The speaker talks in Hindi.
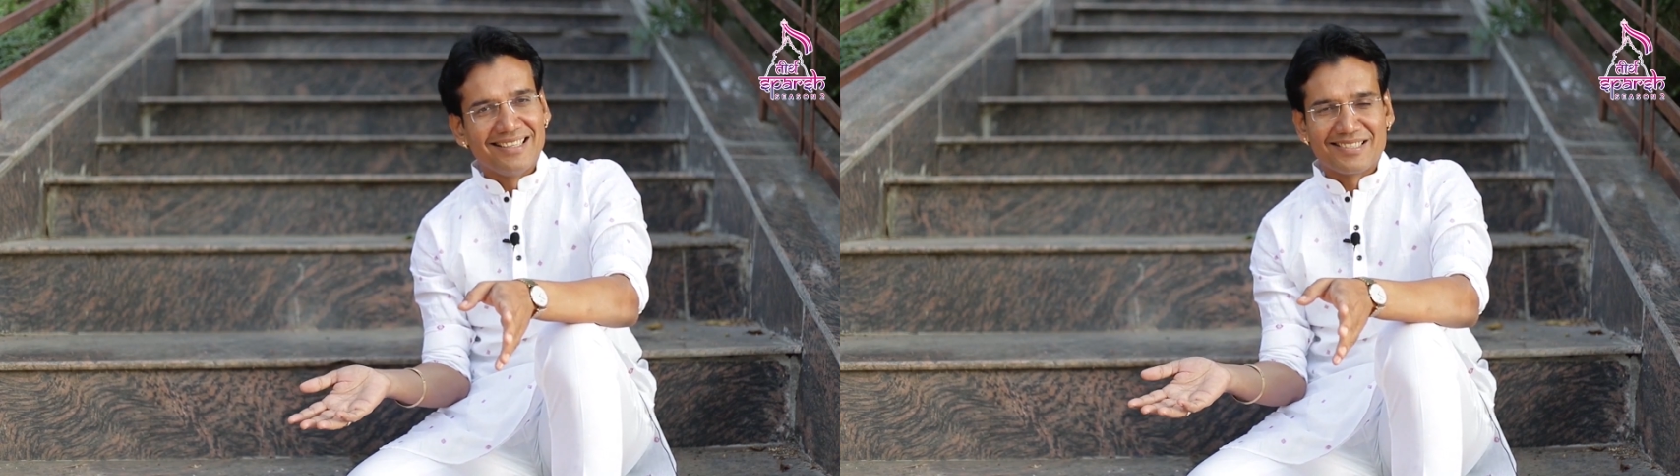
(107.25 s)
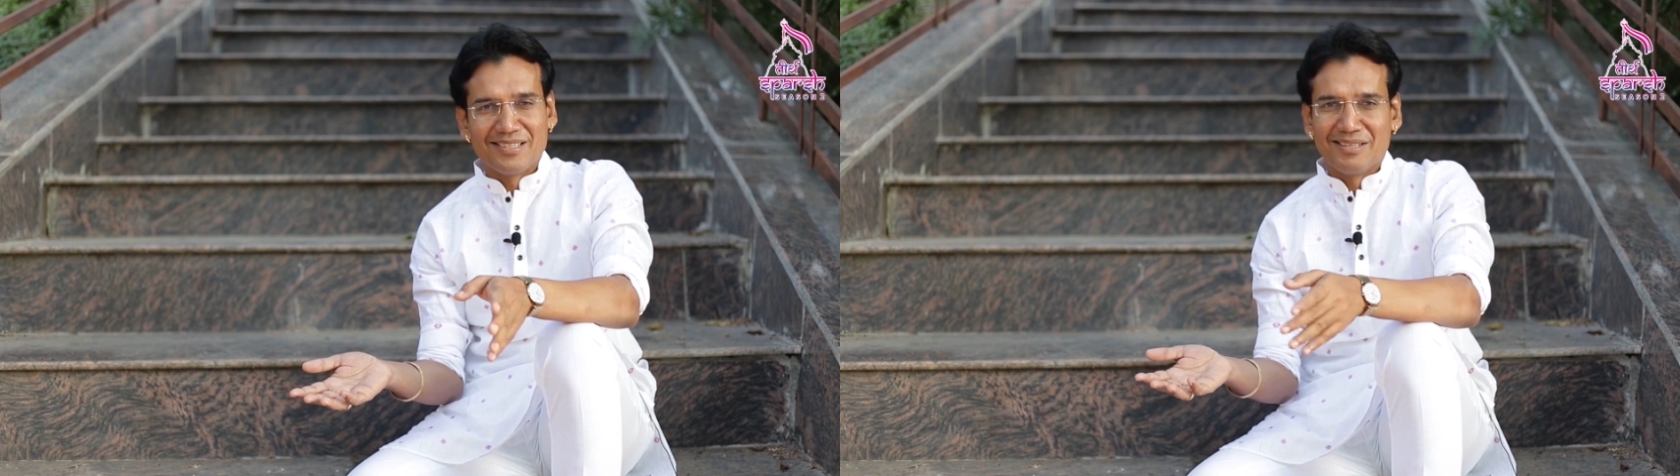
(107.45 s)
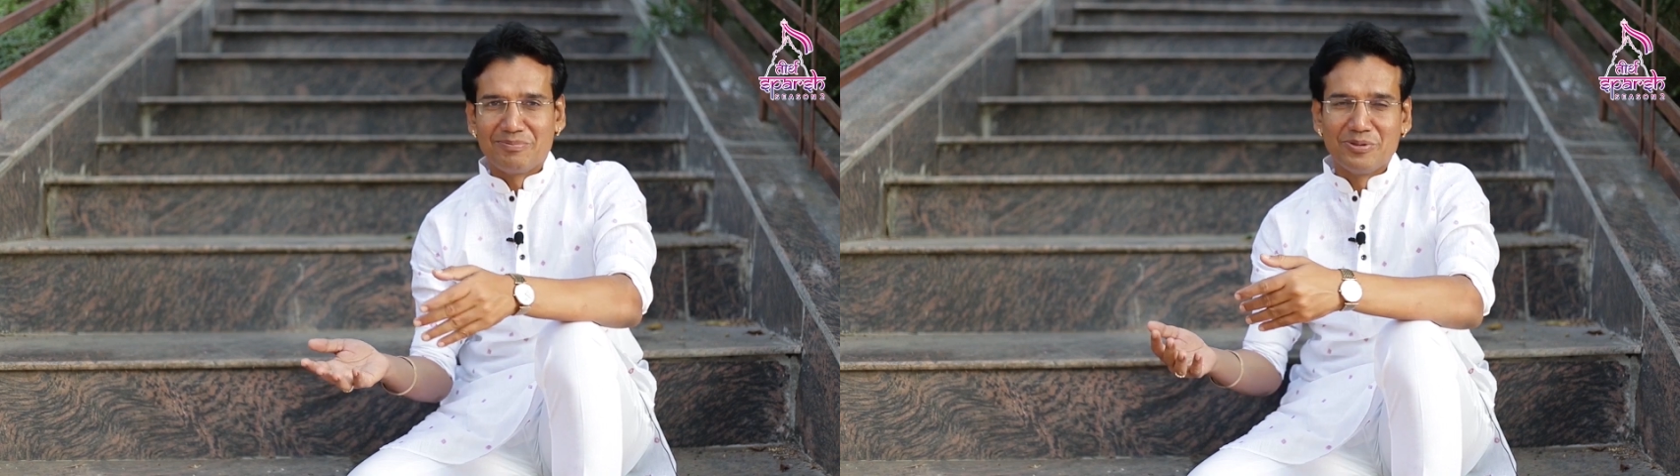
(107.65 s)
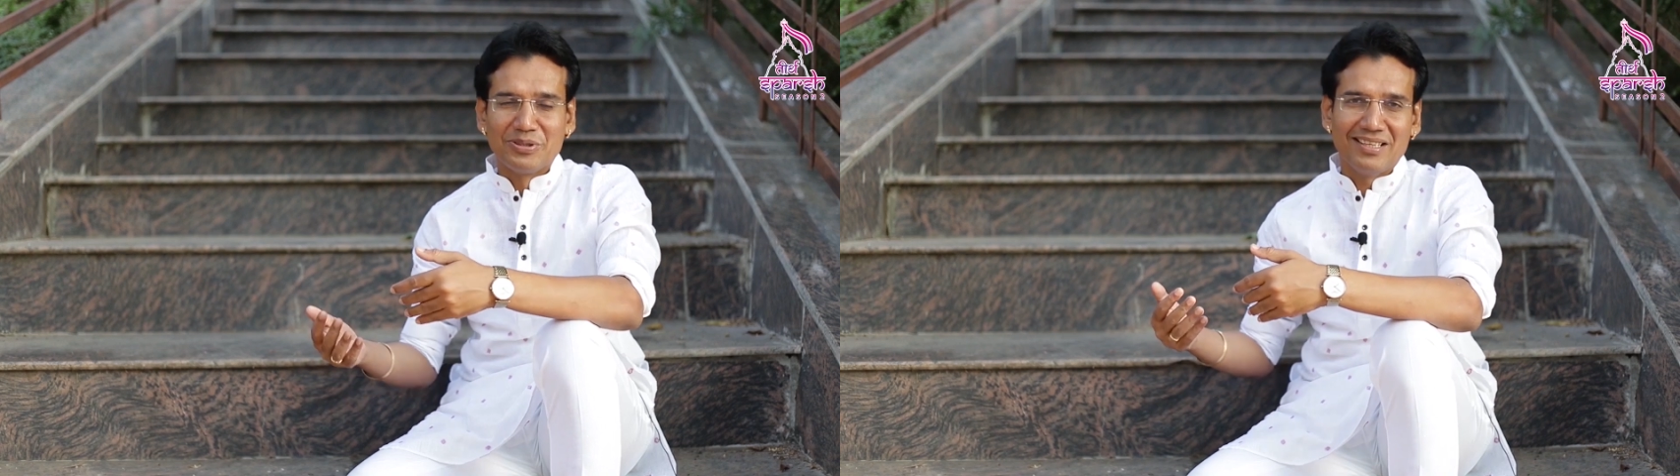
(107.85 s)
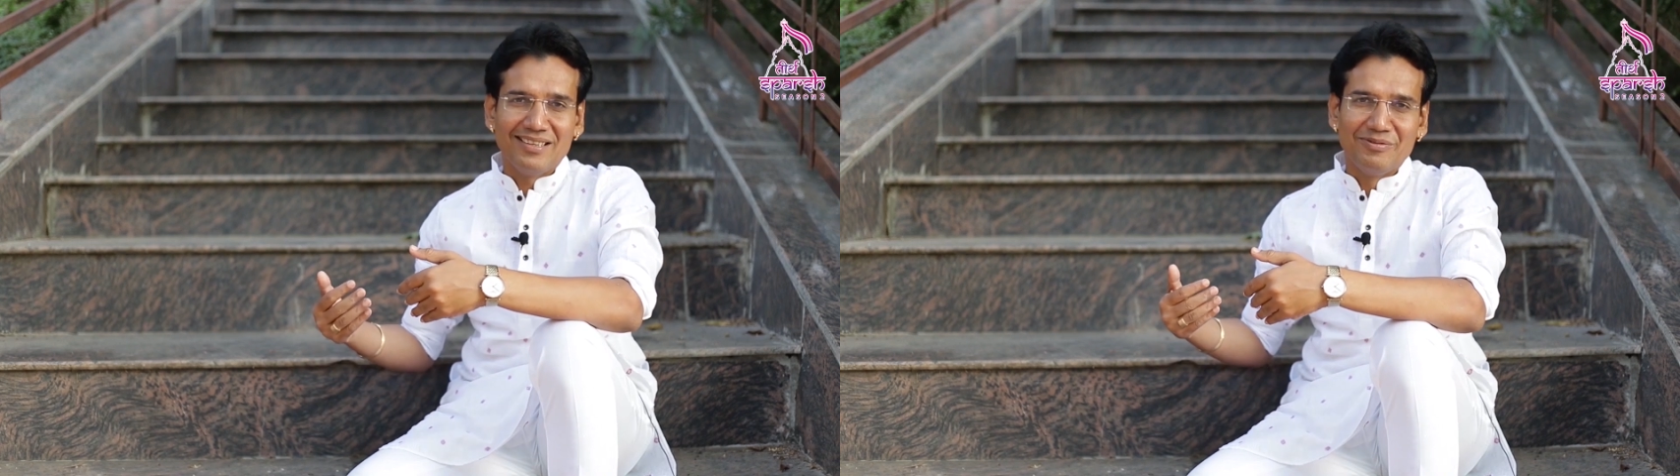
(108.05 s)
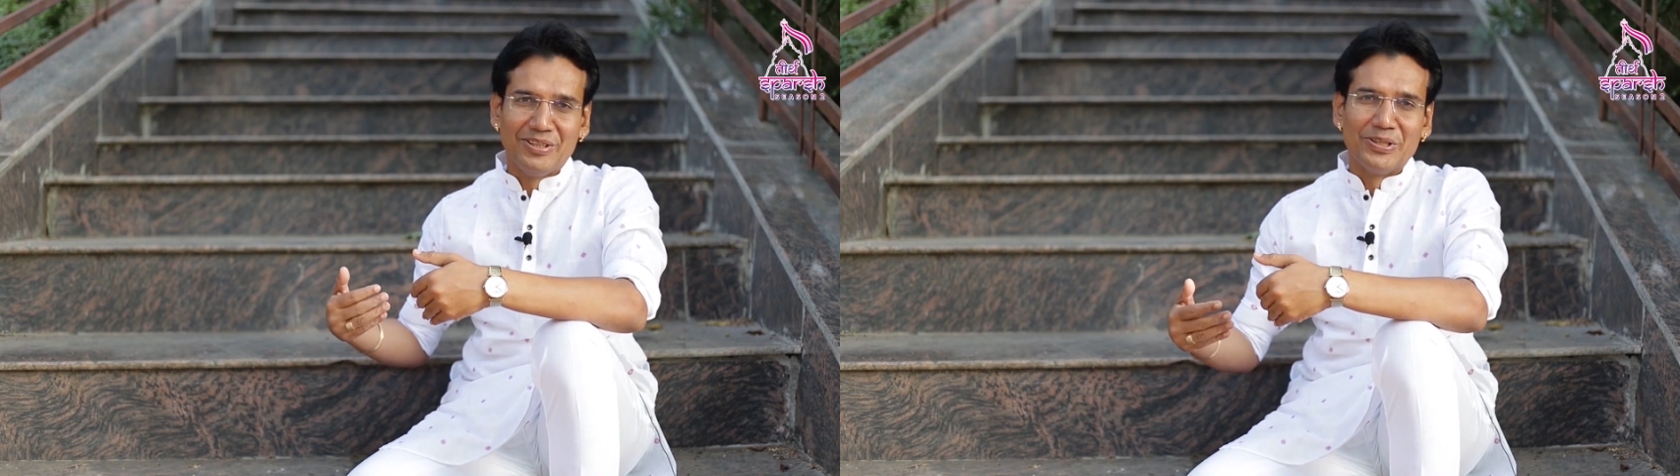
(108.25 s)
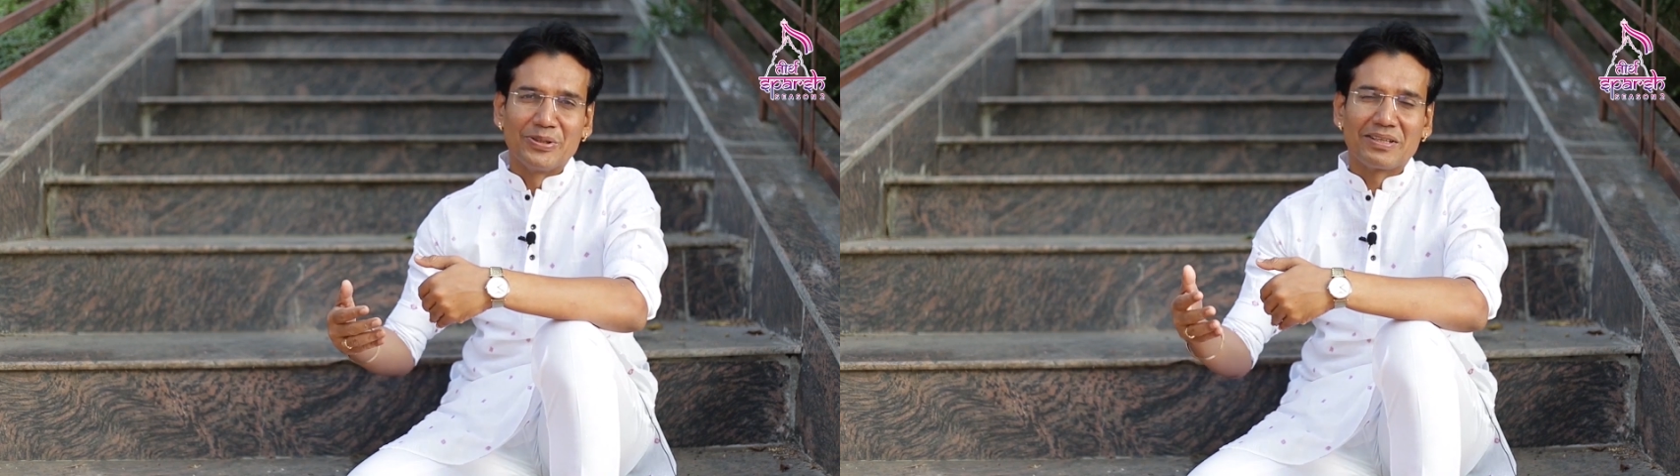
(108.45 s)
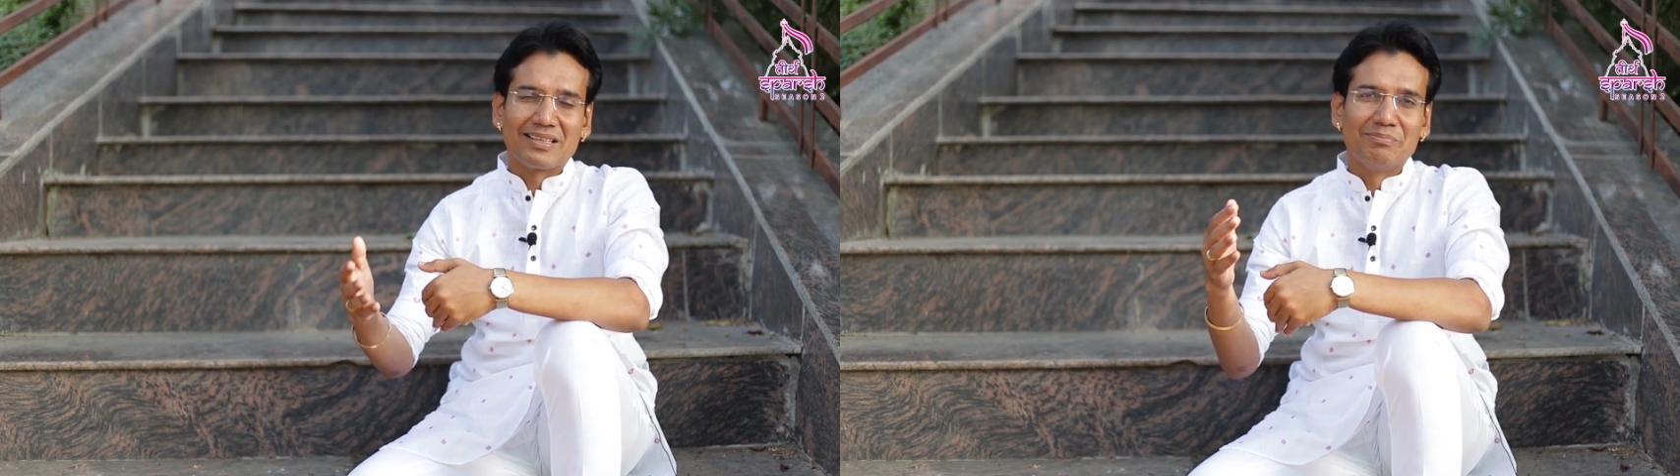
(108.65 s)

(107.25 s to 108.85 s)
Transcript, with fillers: इस पूरे वीडियो